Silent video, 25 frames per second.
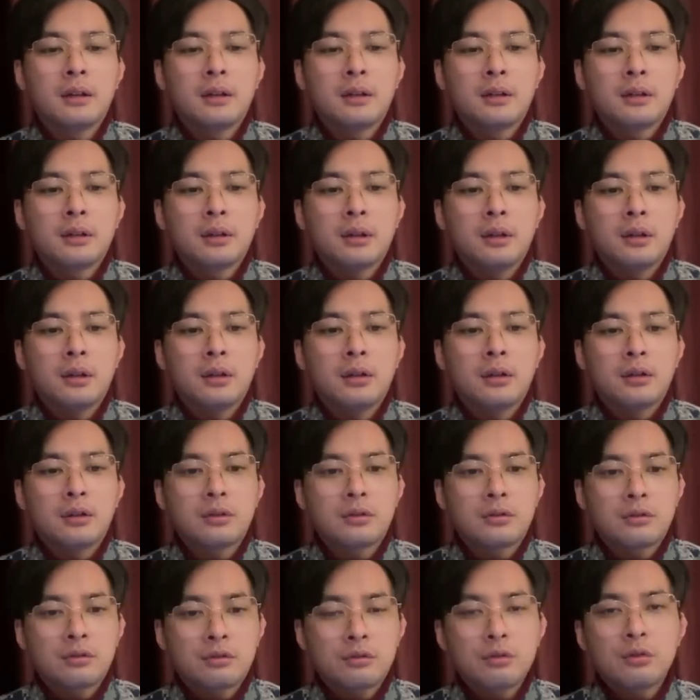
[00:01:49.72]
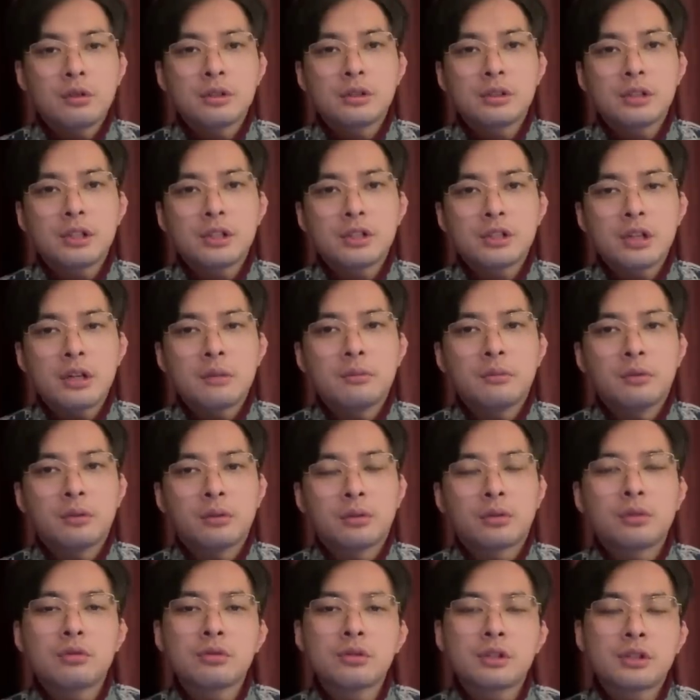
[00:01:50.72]
呃，做这些项目
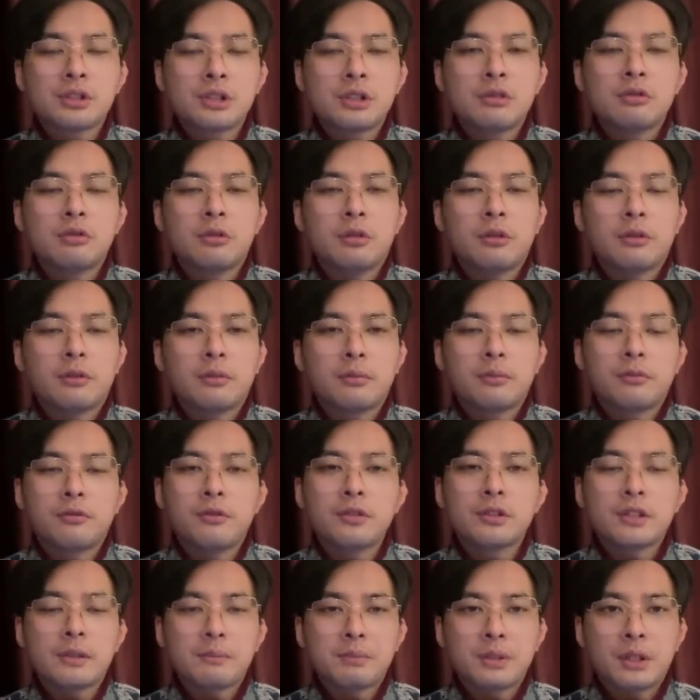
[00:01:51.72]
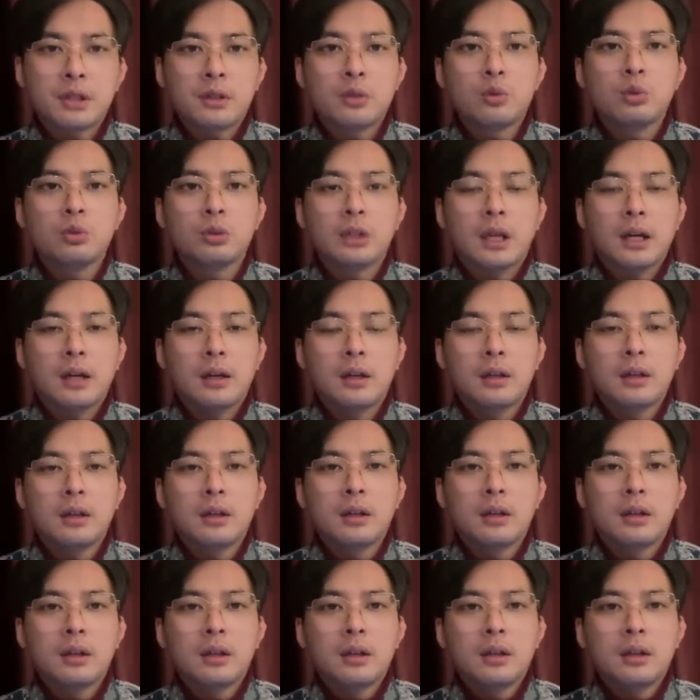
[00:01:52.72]
都是要经过风险评估的，
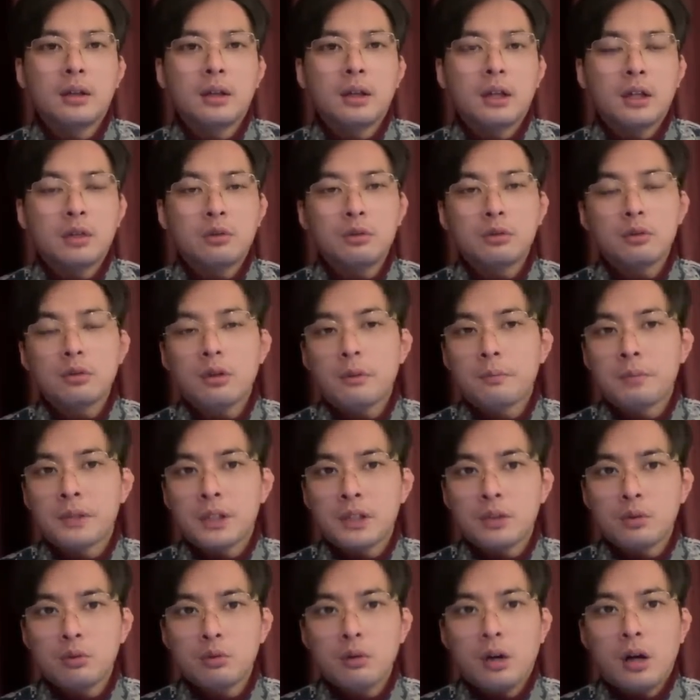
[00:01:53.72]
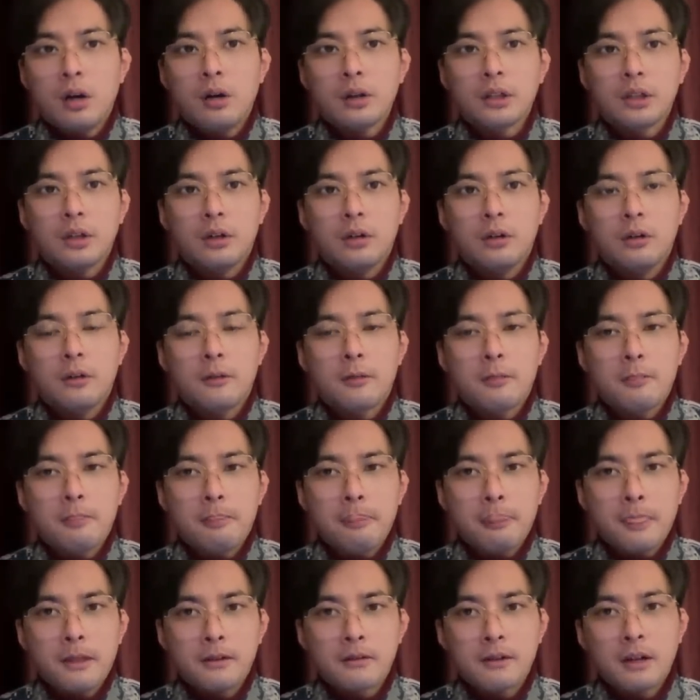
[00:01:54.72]
很多都要评估好以后
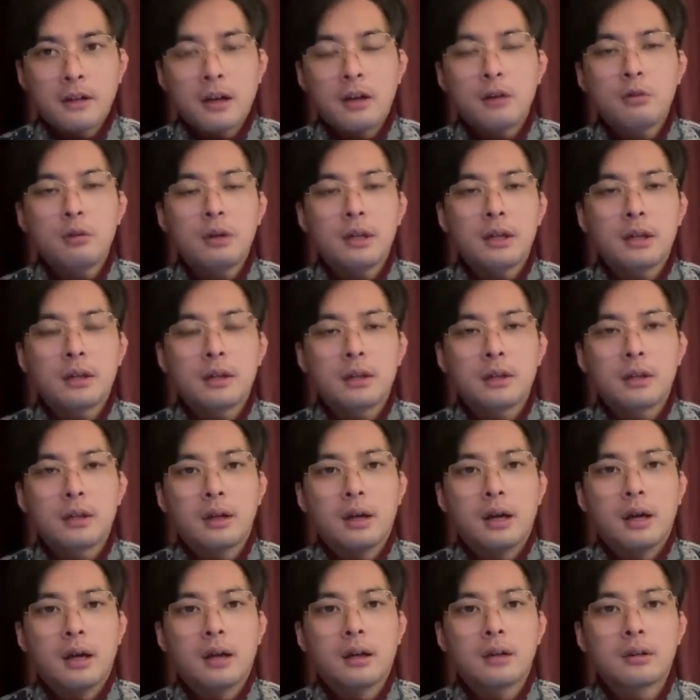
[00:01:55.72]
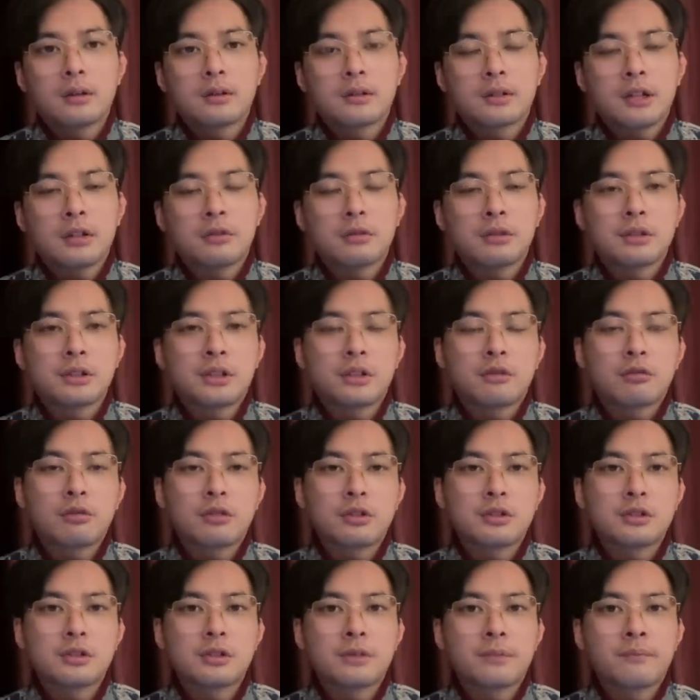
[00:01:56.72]
才会啊。采取一些措
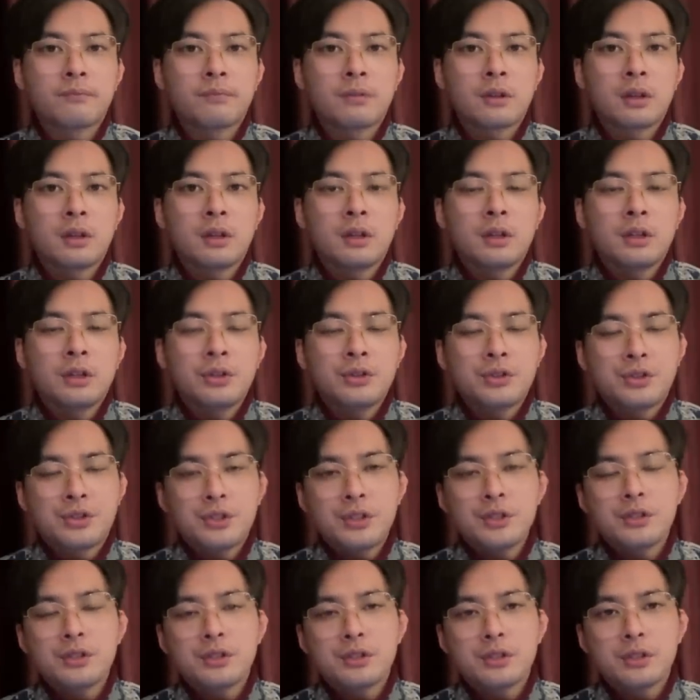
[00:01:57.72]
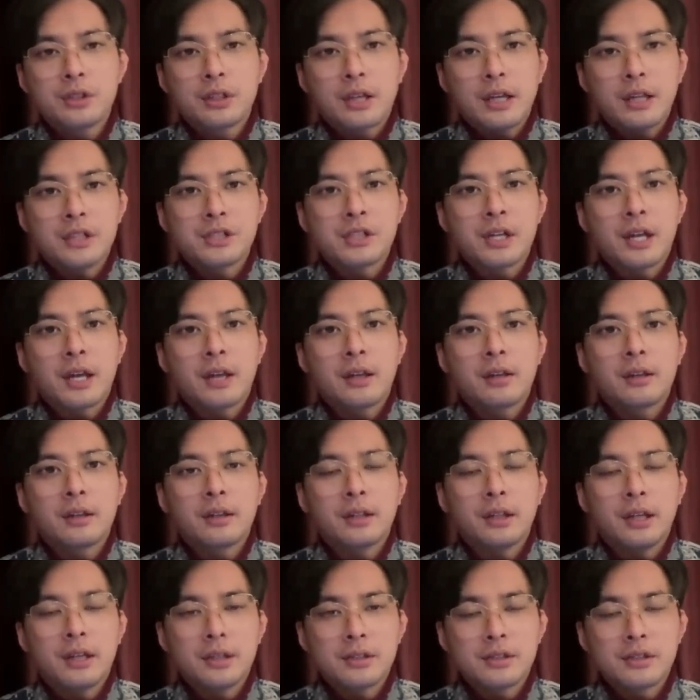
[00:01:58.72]
施，即使是给钱，
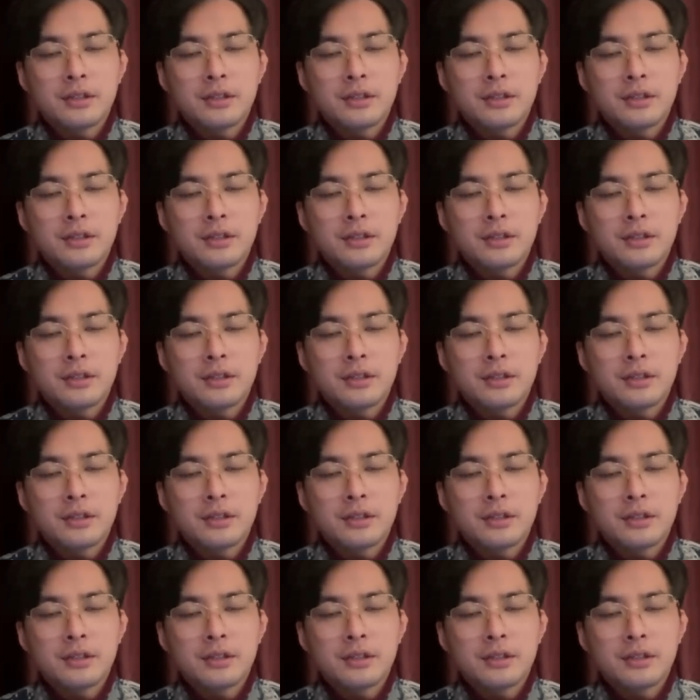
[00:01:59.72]
也是